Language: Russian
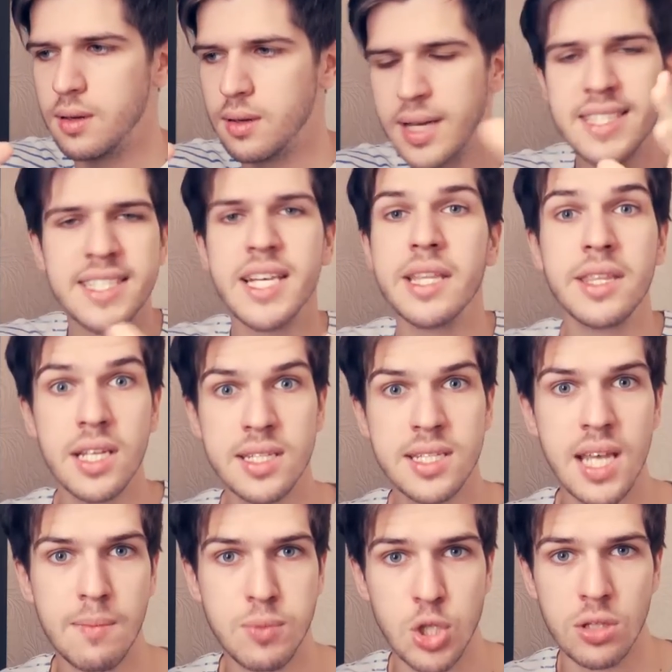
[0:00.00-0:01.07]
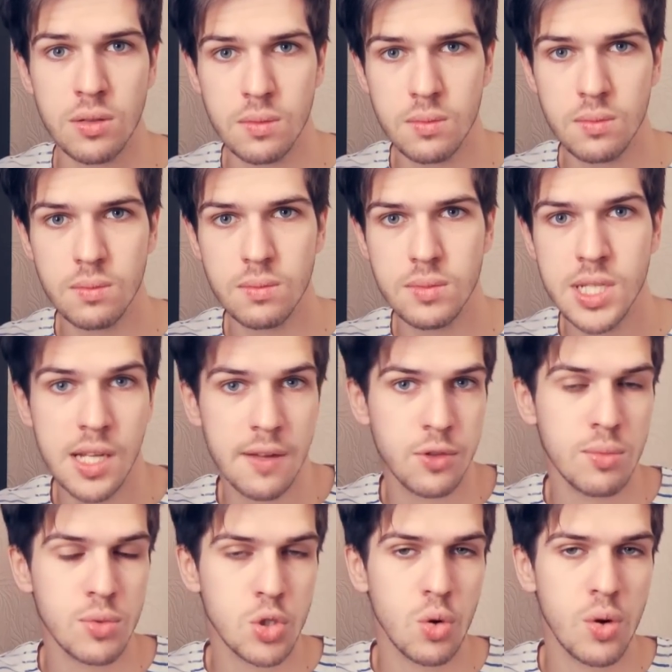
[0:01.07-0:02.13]
Концертный инсепшн. Дело в
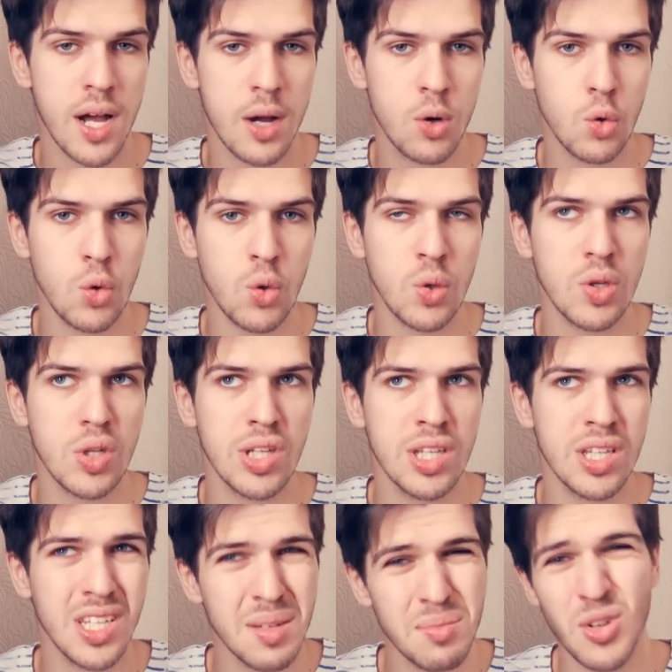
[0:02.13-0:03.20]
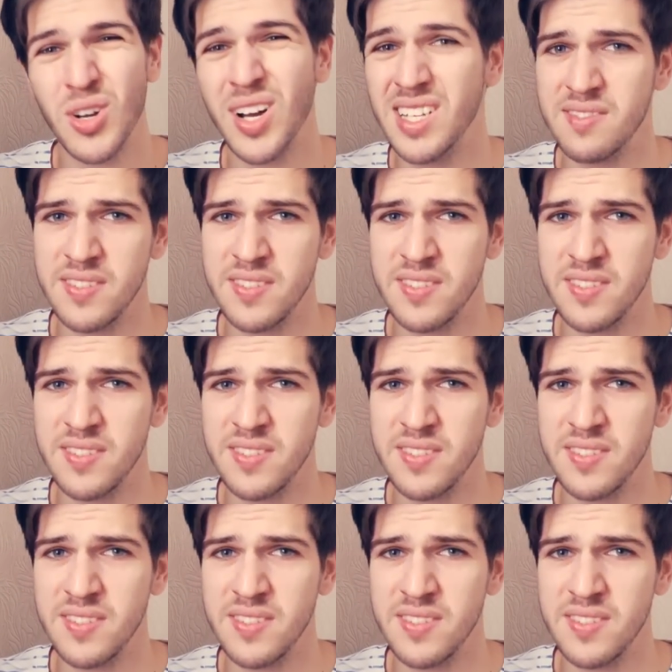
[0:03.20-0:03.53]
том, что Гагу немного